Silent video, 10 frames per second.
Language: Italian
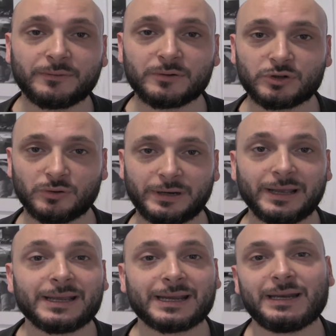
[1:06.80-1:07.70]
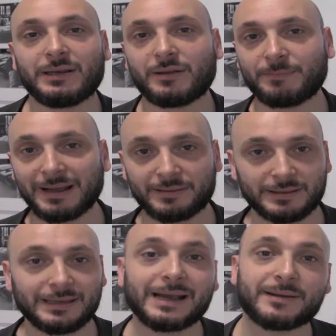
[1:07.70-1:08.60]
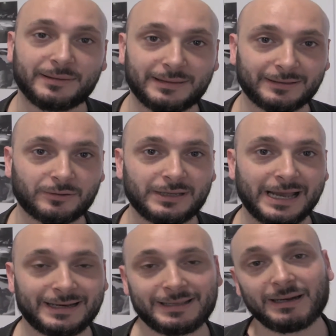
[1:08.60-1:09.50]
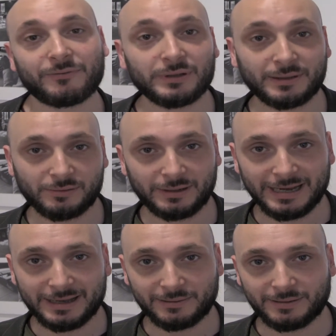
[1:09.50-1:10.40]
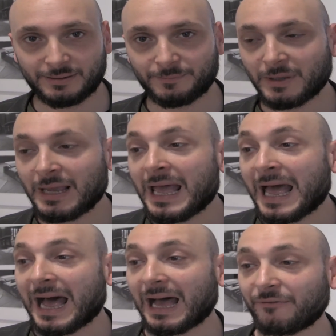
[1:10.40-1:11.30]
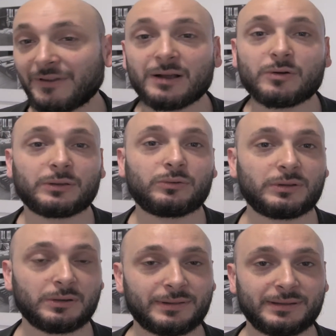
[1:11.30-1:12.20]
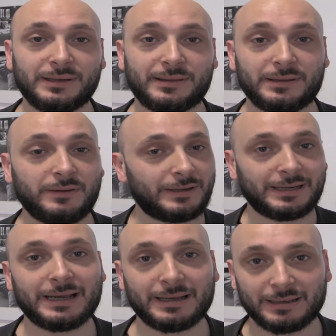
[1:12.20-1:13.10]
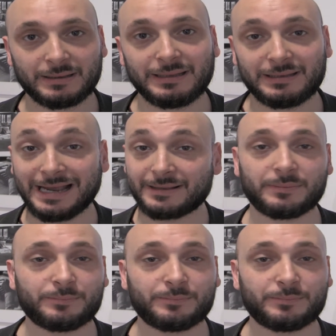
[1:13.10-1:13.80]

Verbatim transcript: Frescione che negli spazi dell'ex Teatro Diana e della Fondazione Carisal. A fianco a tutte queste iniziative lega- dedicate al